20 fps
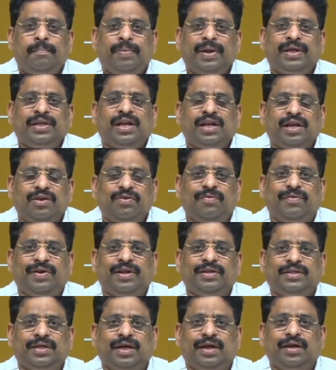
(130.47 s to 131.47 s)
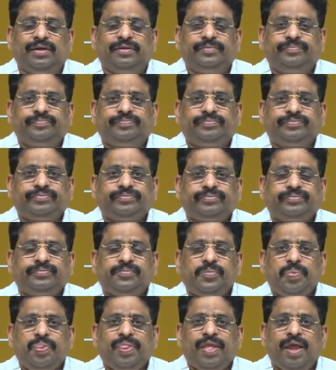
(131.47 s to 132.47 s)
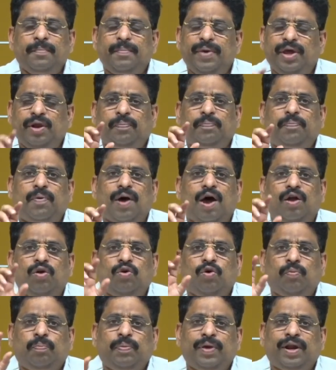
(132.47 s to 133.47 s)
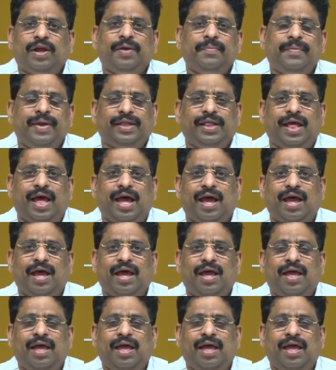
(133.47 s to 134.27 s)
ప్రజలకు వివరించాలి మీరు పాలు పెరుగు మీద